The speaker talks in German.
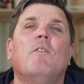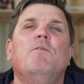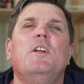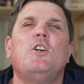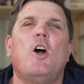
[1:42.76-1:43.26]

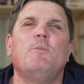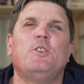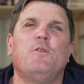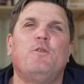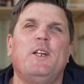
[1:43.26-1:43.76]
Willkommen
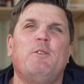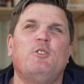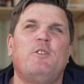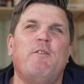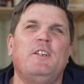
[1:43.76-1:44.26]
zu
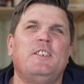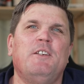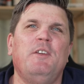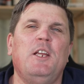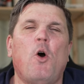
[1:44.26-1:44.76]
Frequent Traveling
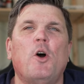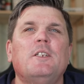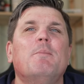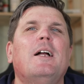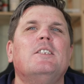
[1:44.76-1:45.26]
TV.
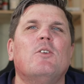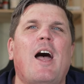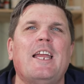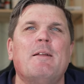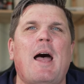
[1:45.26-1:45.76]
Heute mal zu einem